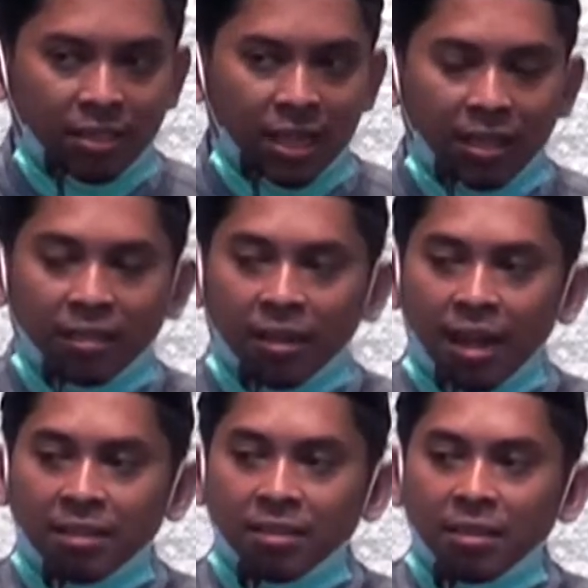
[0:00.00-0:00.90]
yang
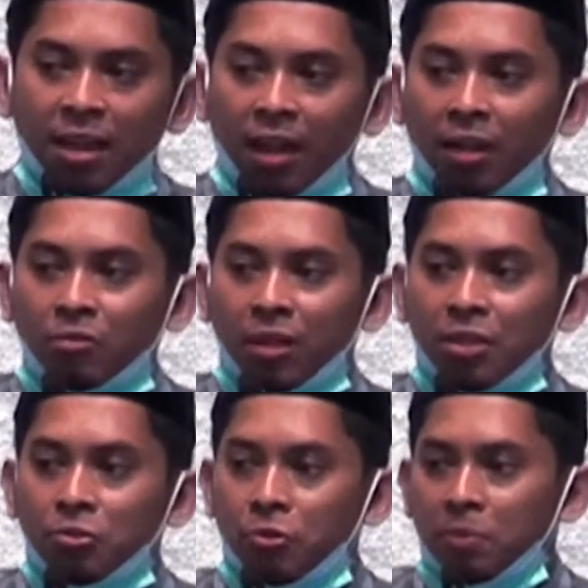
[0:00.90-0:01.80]
interaksi dengan
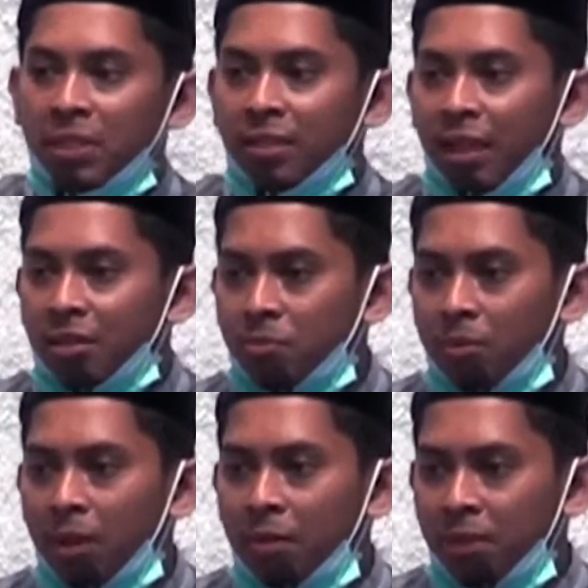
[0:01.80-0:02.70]
Al-Quran cukup intens
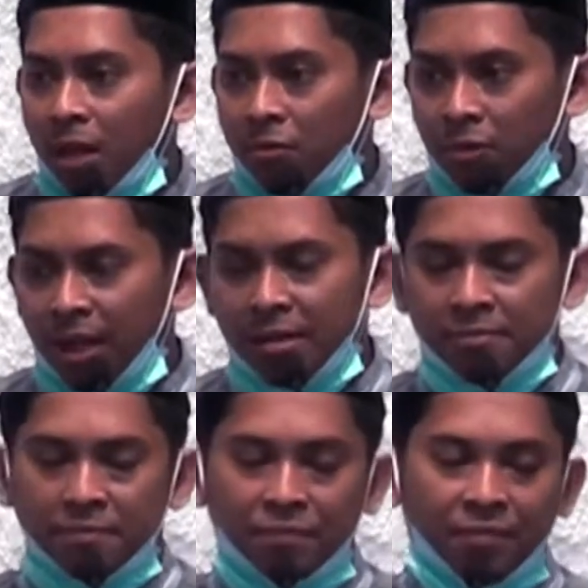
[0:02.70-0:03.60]
memahami
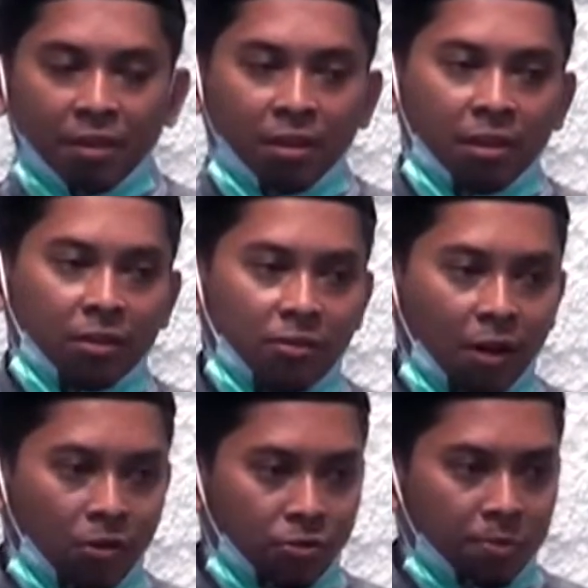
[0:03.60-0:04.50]
Al-Quran?
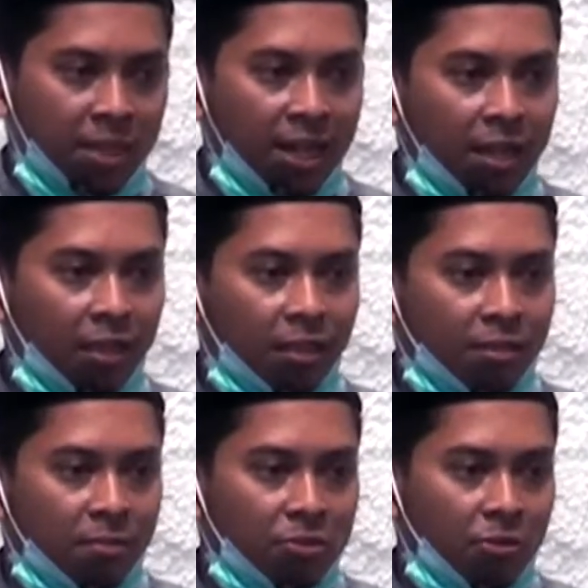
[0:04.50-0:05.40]
Atau na'udzubillah kita
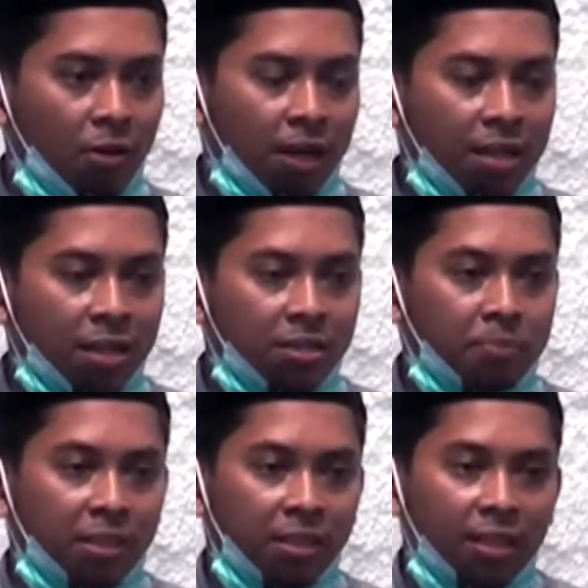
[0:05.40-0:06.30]
termasuk orang yang
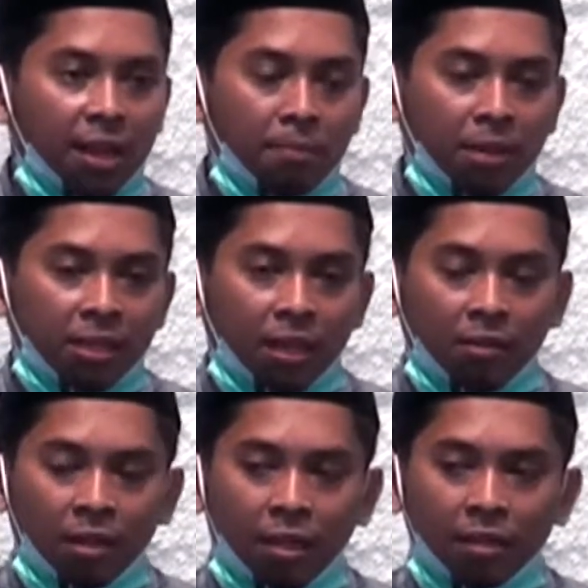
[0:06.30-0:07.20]
seperti
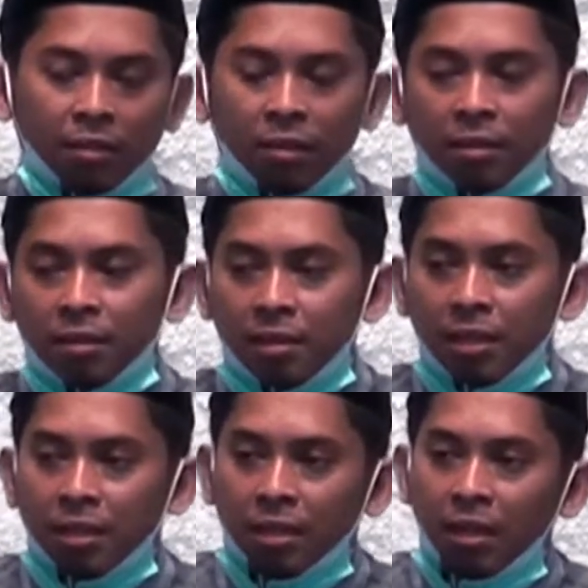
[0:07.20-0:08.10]
digambarkan oleh Allah
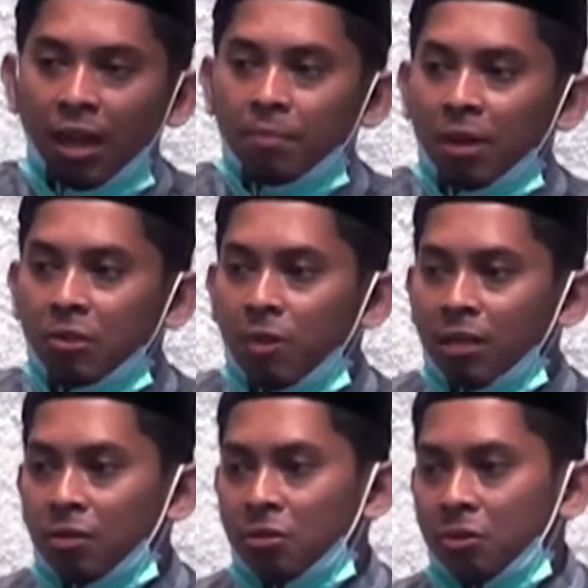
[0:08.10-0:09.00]
dalam
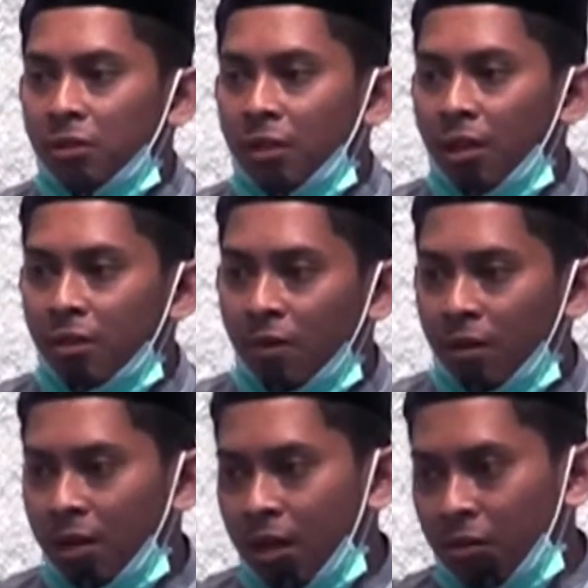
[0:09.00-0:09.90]
aduan Rasulullah.
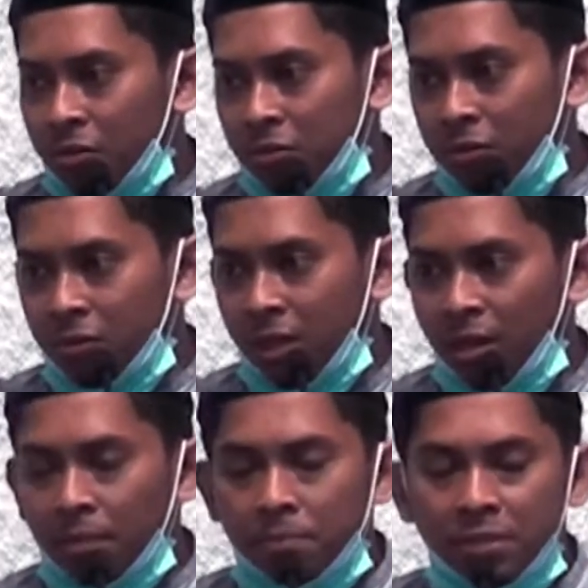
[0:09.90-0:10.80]
Waqala Rasulu
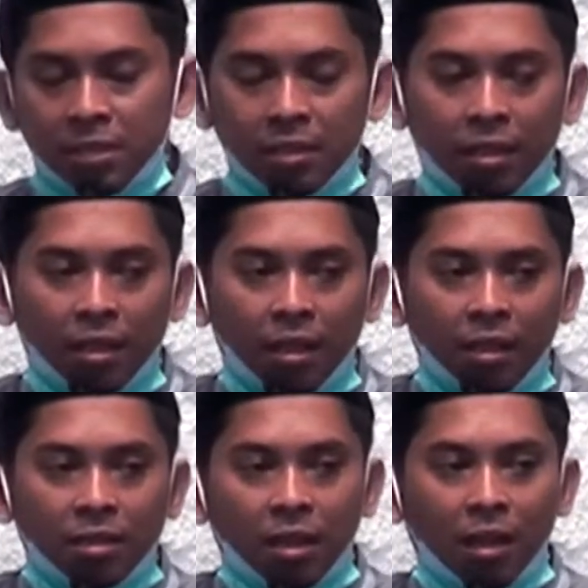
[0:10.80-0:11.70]
ya Rabbi
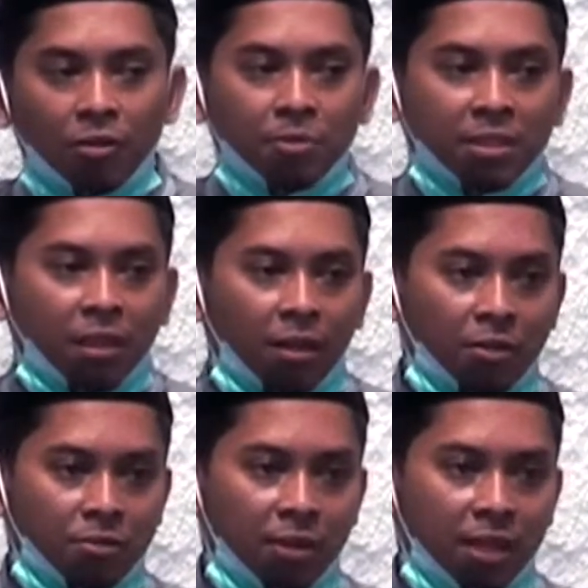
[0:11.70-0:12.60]
inna qawmi
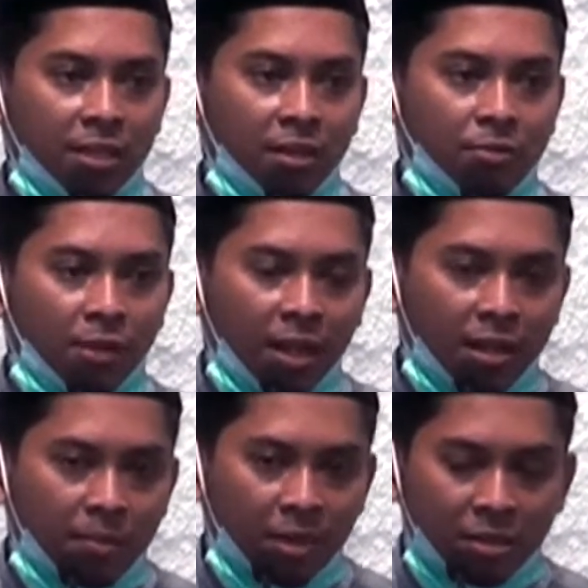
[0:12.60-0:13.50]
takhadu hadal
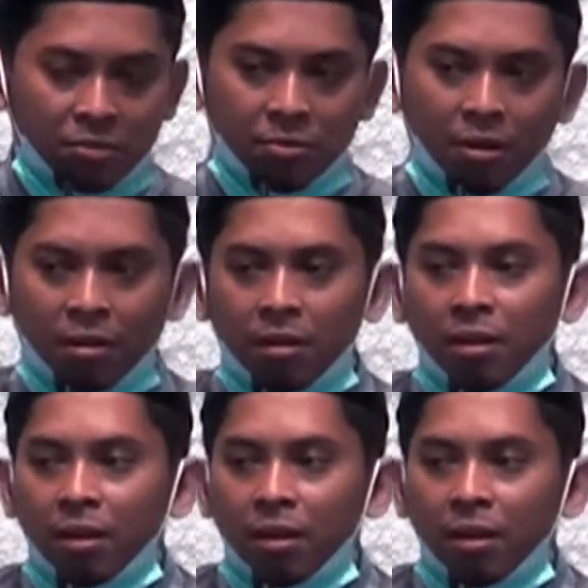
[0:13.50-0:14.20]
Qur'ana mahjura.